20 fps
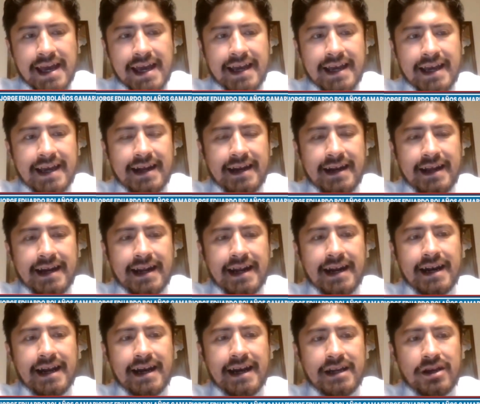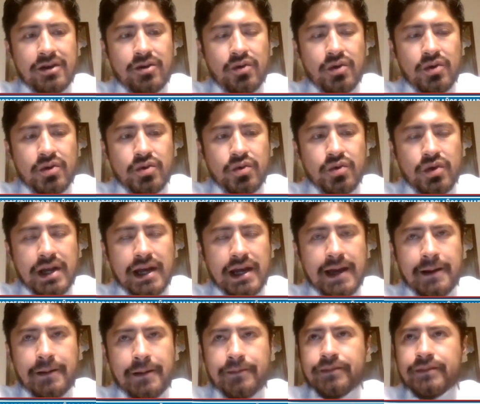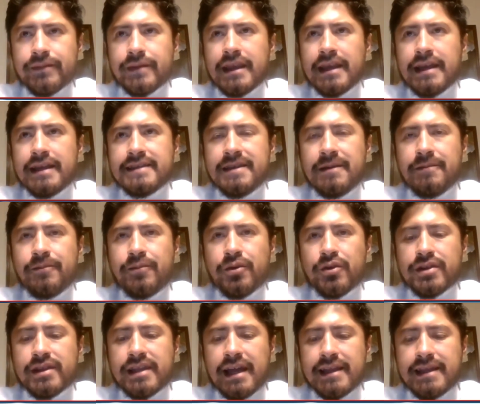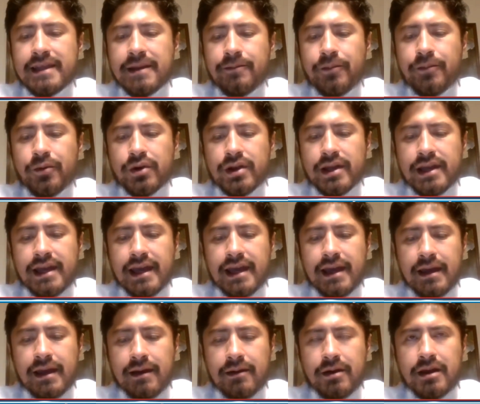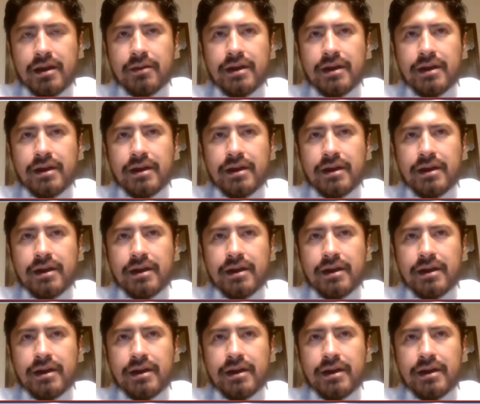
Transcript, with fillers: en general la agricultura es importante porque